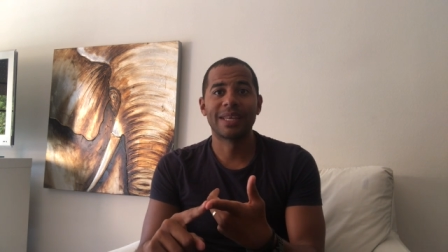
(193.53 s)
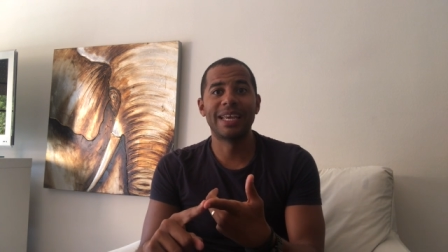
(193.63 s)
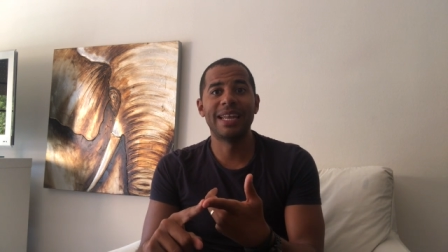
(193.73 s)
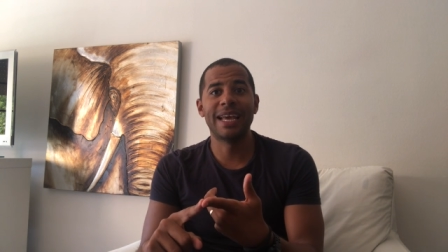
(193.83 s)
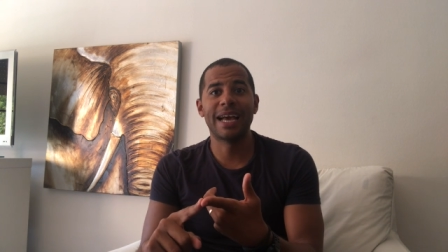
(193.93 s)

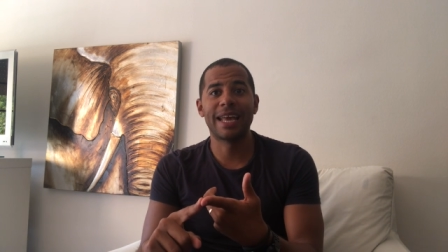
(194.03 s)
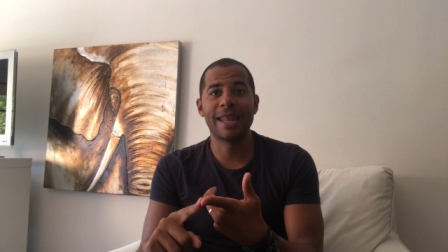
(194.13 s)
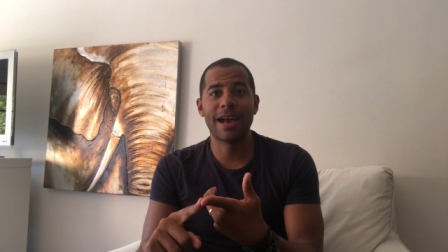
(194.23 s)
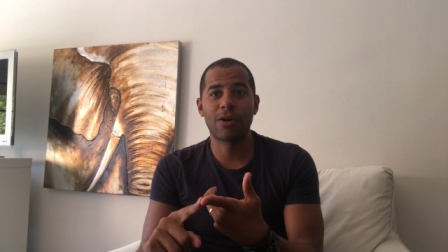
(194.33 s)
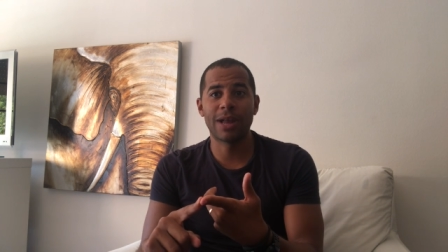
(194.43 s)
Guinea,
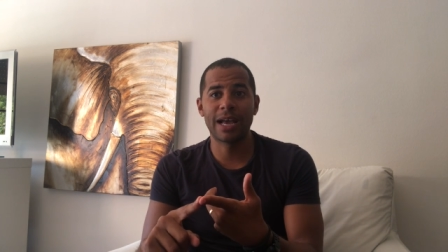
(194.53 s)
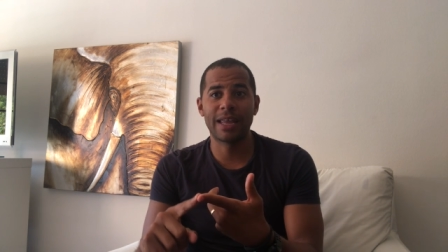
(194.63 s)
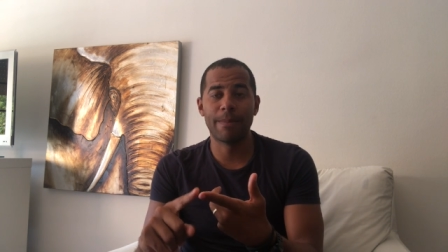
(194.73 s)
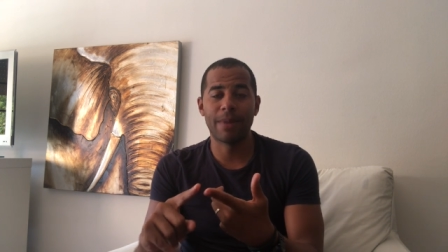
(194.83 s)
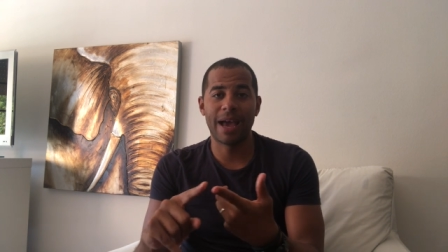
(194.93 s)
Guinea con
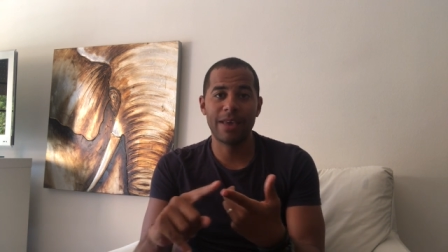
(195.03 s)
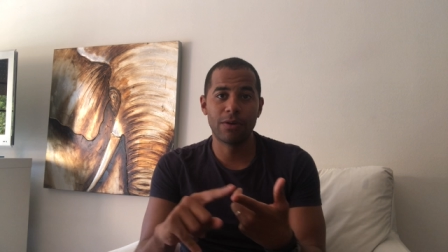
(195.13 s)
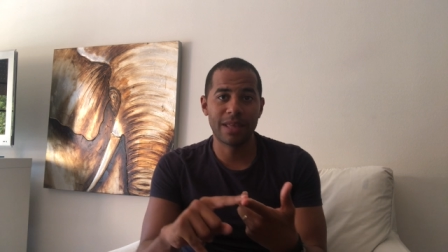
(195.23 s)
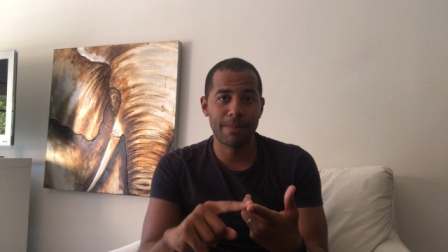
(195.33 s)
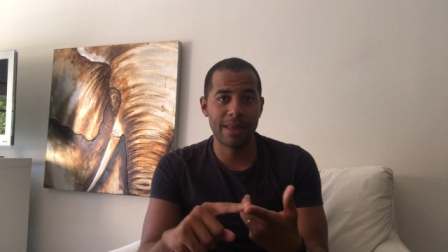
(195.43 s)
ha
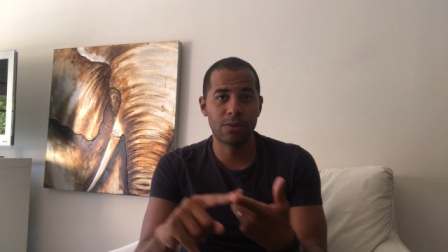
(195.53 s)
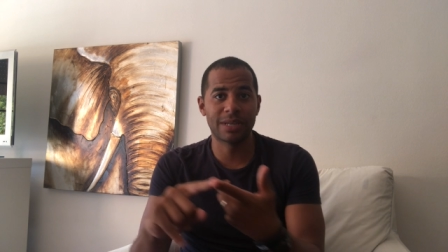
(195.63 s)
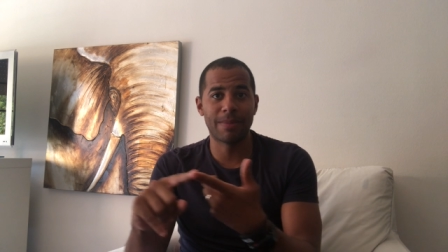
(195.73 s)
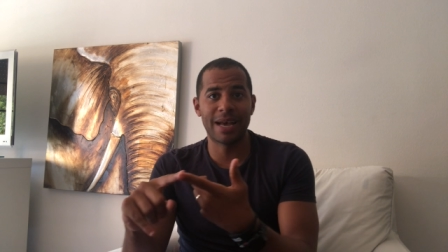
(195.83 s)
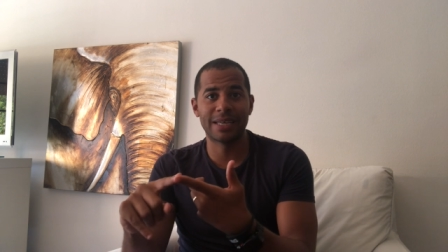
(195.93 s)
ido de
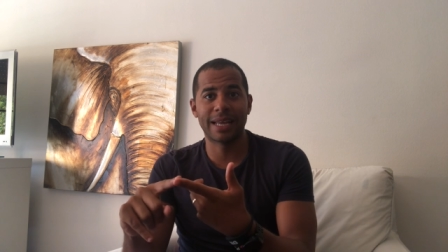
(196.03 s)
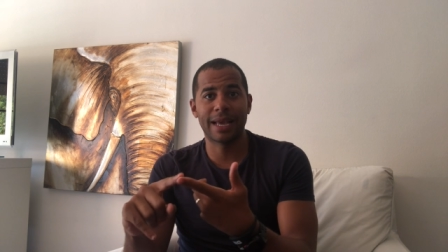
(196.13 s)
menos a más.